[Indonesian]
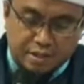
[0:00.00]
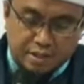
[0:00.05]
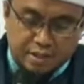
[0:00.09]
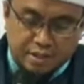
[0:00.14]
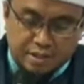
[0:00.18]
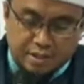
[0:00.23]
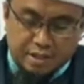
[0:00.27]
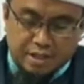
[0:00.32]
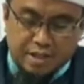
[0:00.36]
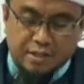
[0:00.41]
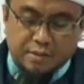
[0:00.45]

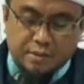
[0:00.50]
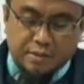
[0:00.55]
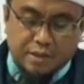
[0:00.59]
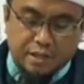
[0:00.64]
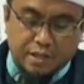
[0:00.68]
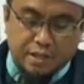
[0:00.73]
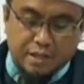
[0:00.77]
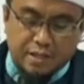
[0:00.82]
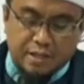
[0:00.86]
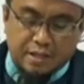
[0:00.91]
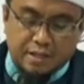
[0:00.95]
Ya
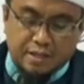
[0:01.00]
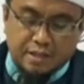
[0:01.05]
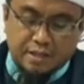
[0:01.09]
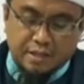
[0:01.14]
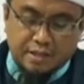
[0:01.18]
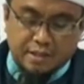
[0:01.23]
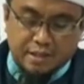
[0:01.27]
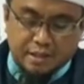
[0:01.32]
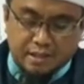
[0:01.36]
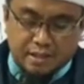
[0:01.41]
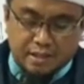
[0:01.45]

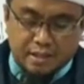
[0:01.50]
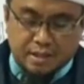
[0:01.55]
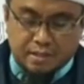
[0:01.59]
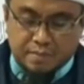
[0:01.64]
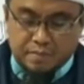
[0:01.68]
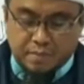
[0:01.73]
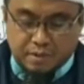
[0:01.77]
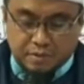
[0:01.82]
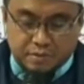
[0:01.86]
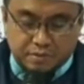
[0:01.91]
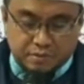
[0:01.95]
ayyuhalladzina
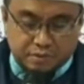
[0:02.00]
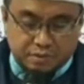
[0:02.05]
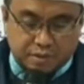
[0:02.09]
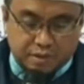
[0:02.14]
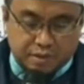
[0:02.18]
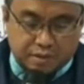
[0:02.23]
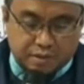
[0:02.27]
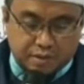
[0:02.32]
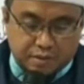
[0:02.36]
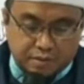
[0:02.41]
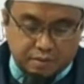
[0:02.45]
amanu
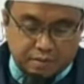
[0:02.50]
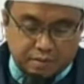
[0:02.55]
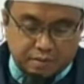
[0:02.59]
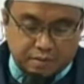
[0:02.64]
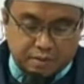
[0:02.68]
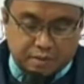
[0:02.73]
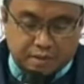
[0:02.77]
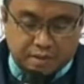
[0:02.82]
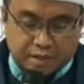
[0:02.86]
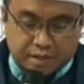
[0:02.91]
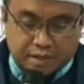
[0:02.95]

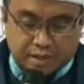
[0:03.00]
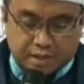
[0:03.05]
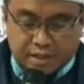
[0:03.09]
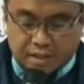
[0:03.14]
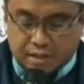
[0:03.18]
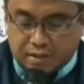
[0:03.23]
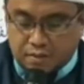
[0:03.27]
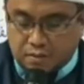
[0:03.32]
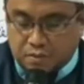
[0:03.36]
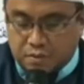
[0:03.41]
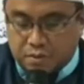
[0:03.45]

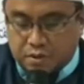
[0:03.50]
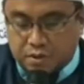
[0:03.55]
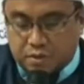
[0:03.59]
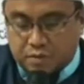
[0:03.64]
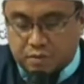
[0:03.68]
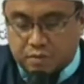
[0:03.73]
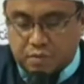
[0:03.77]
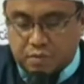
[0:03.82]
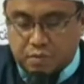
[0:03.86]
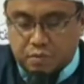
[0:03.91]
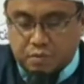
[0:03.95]
taqullaha
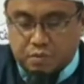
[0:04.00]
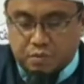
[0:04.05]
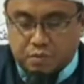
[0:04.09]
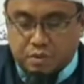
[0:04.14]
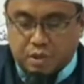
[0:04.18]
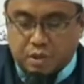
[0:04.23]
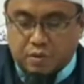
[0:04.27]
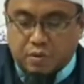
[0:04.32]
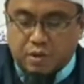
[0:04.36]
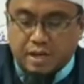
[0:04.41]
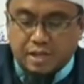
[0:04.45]
wa
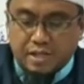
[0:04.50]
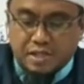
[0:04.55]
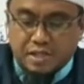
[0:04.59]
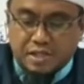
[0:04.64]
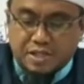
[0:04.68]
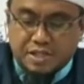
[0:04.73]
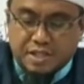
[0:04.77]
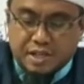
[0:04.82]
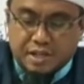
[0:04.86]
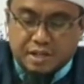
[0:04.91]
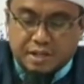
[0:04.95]
qulu qawlan
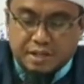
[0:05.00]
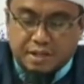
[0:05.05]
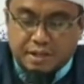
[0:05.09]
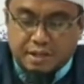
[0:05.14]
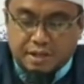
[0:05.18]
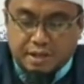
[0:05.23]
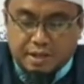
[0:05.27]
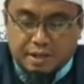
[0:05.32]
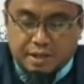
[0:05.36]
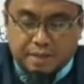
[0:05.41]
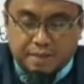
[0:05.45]

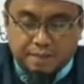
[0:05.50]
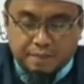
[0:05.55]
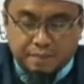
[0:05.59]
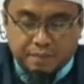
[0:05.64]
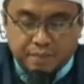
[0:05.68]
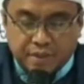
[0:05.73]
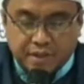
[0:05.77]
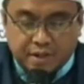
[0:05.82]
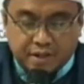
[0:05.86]
sadida